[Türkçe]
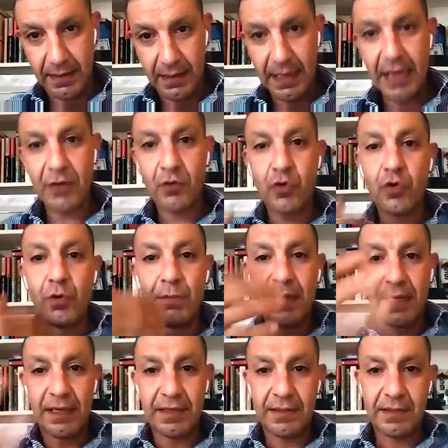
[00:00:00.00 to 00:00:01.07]
Yani
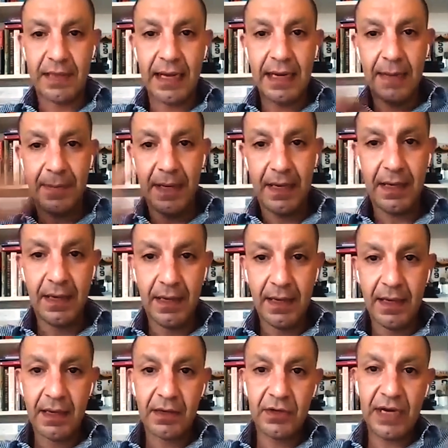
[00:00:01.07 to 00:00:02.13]
kurumların talebi,
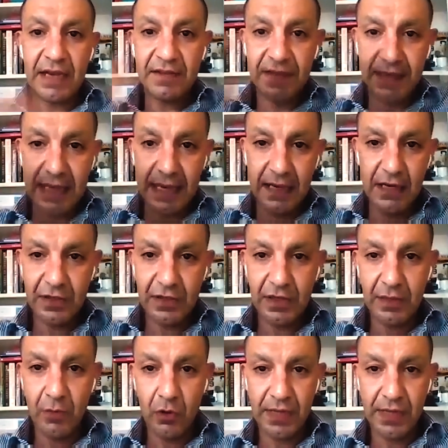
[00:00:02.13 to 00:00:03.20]
Grayscale
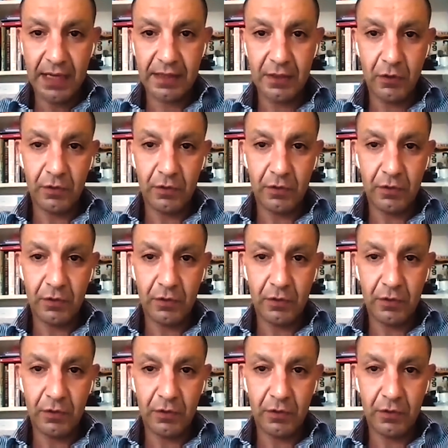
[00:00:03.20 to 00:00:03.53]
yatırım ortaklığı